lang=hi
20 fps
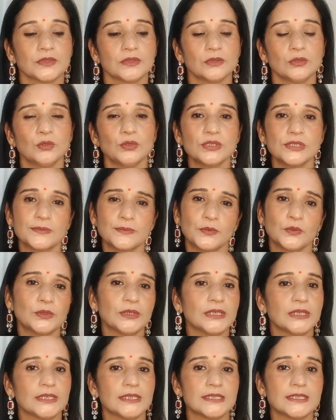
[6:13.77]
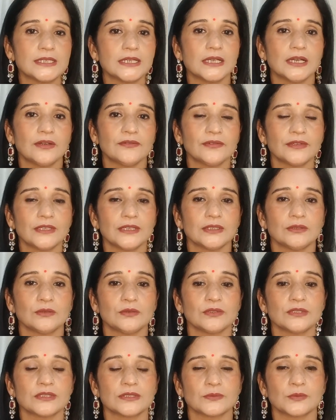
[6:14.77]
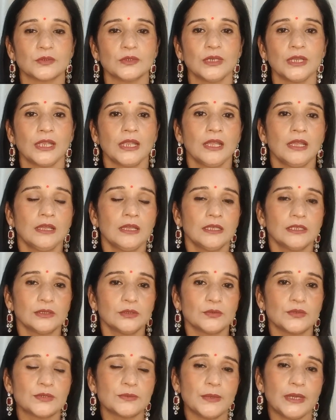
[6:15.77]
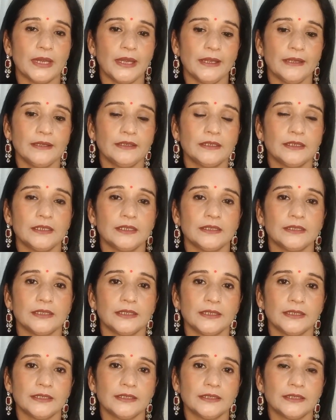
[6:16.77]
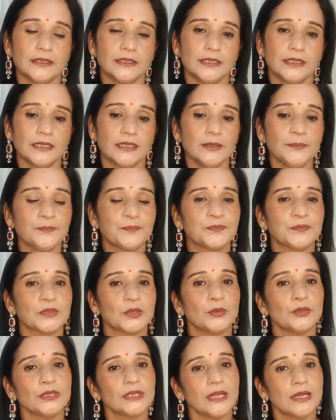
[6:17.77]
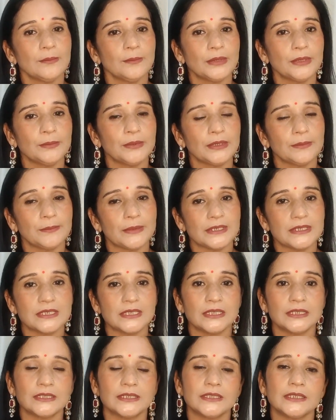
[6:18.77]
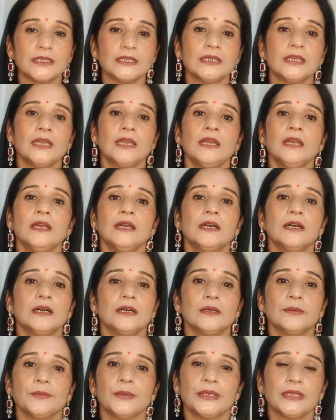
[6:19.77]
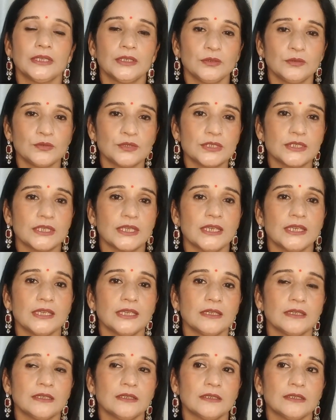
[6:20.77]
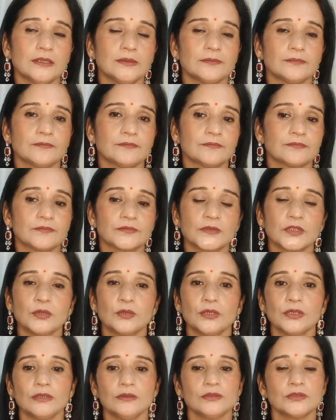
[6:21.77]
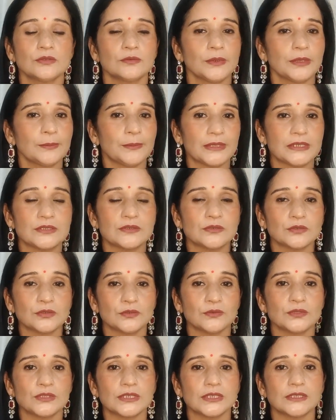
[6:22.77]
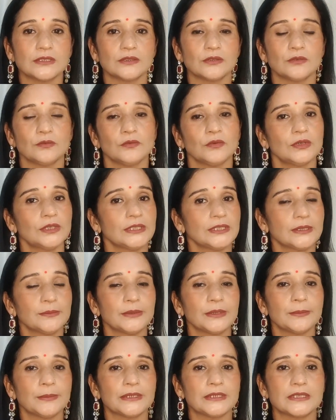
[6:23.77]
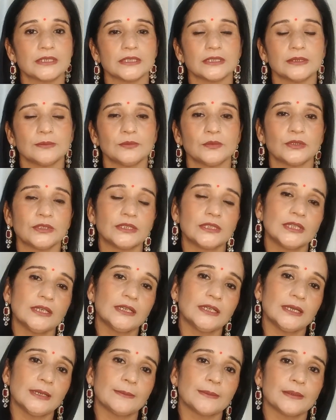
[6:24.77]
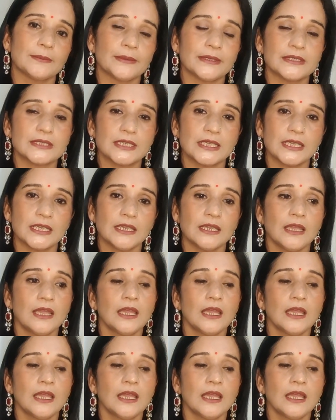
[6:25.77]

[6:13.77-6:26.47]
दो स्पून ले लीजिए काफ़ी है दो स्पून तो उसमें ऐड कर ऐड कर लेंगे और यहाँ पर मेरे पास हल्दी आ, मैंने यूज़ नहीं की कि क्योंकि जो मेरे पास जो यूज़ करती हूँ वो हल्दी मेरे पास ख़त्म हो रही थी अगर आपके पास है